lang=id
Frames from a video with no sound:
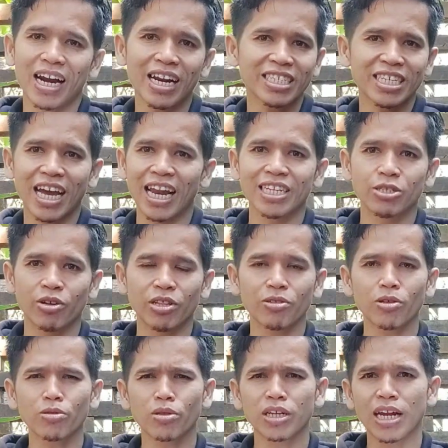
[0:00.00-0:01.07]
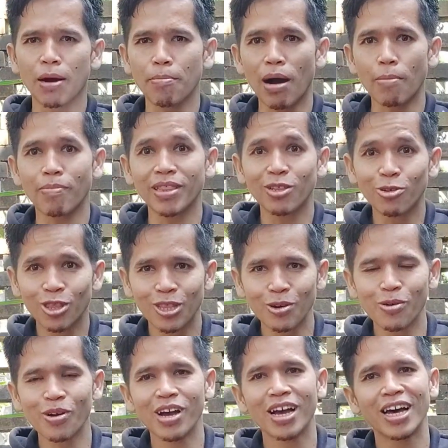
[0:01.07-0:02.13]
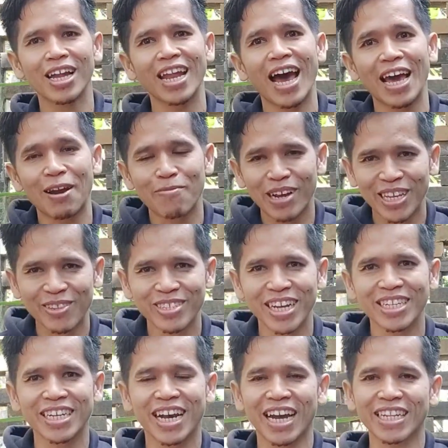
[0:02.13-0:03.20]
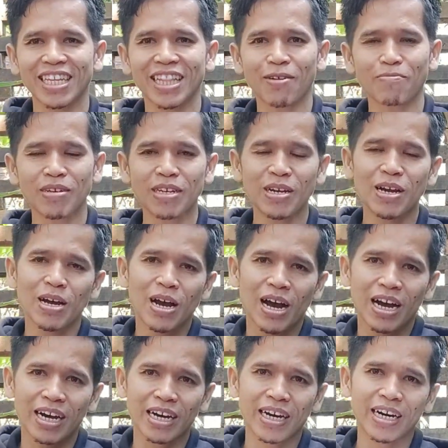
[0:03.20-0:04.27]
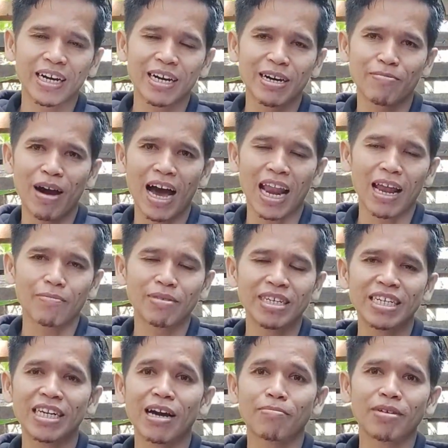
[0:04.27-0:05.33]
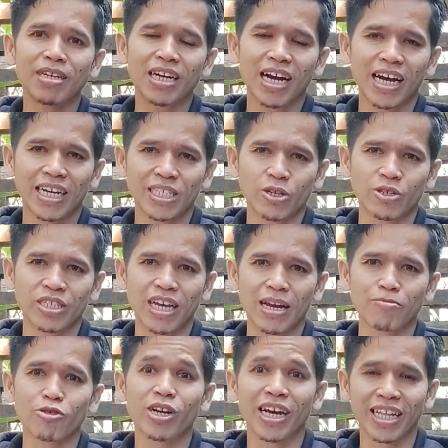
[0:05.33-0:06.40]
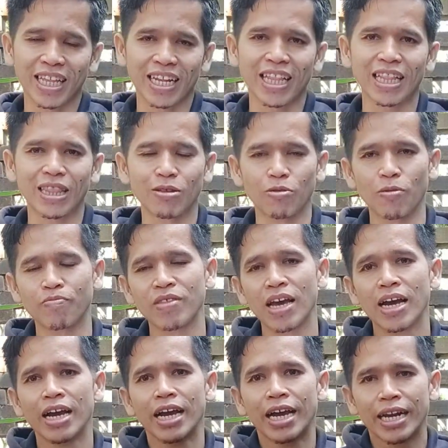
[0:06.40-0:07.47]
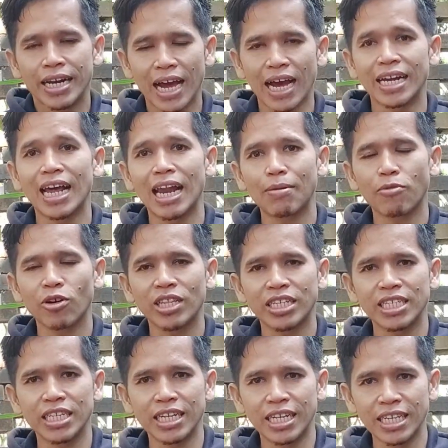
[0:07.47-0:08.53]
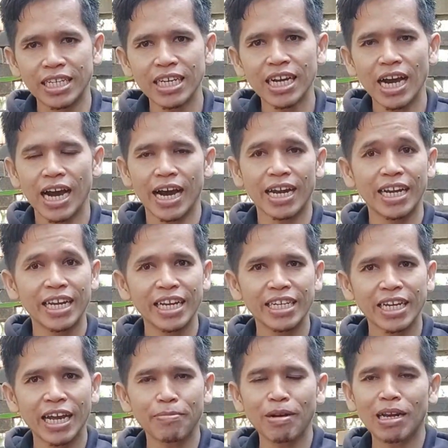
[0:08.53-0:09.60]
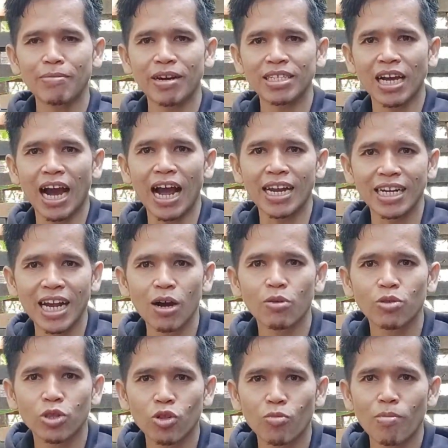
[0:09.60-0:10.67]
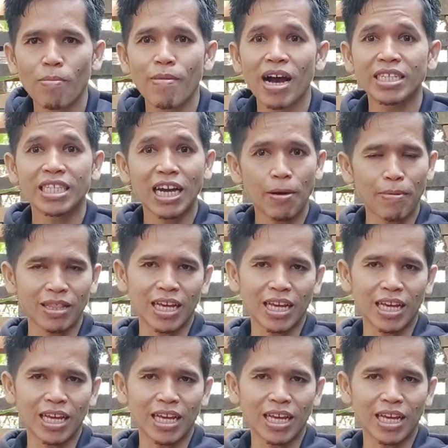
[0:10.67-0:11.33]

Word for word: Karena segala sesuatu itu tidak mak bedunduk lahir begitu saja kan, tetapi e, mengalami dinamika sosial budaya tertentu. Nah, dalam konteks ini, hari ini saya ingin mengajak Anda untuk membahas tiga